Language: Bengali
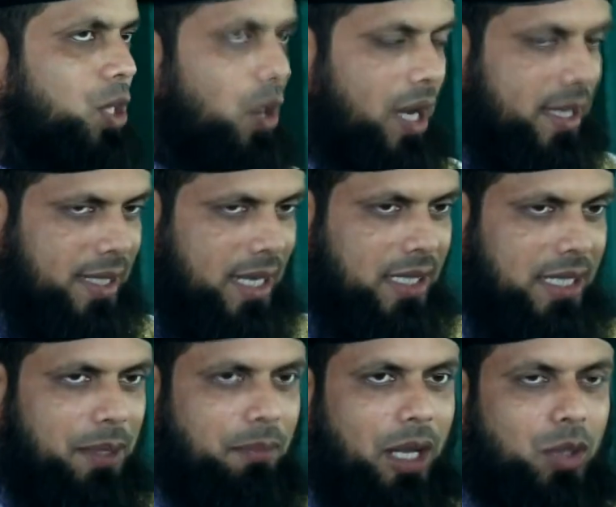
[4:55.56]
শয়তান
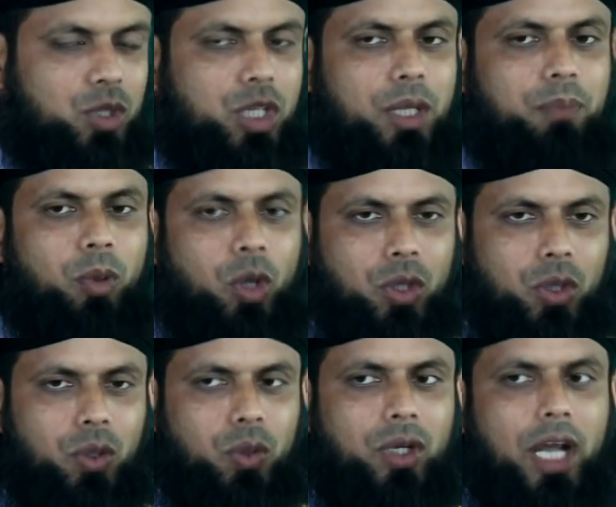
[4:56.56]
কি মানুষের
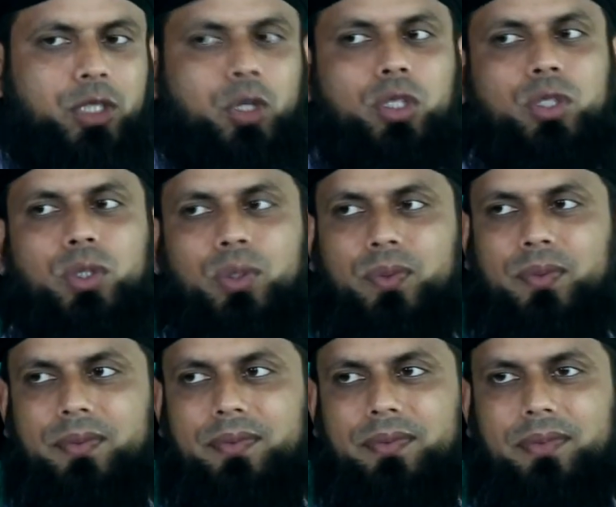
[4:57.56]
বন্ধু না শত্রু
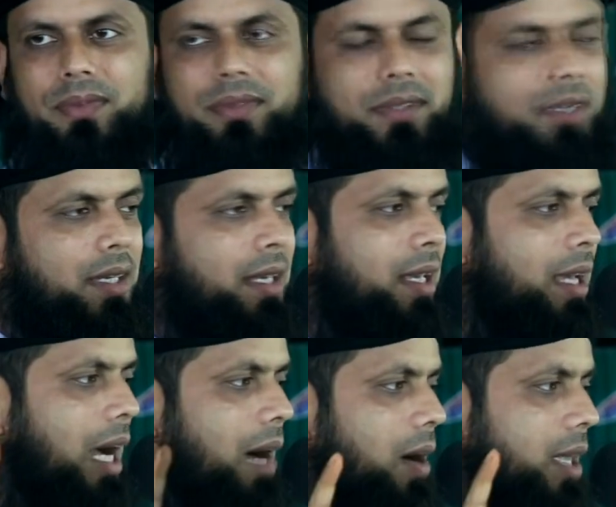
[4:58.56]

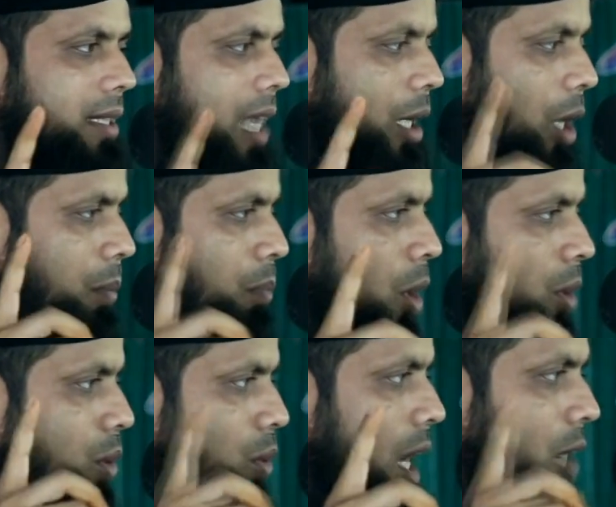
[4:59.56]
আওয়াজ দেখেন
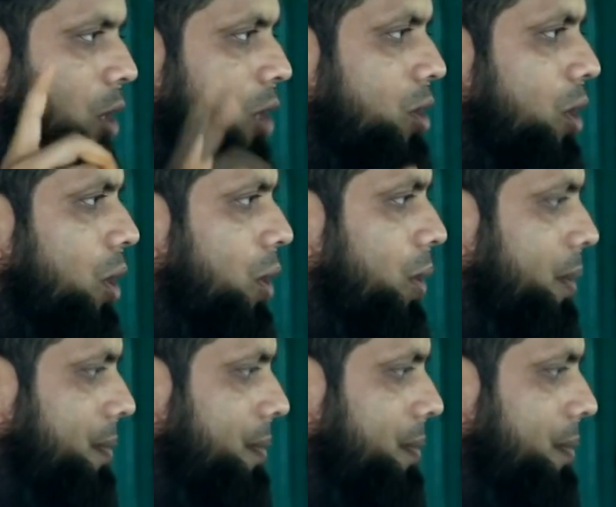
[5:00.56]
বন্ধু না শত্রু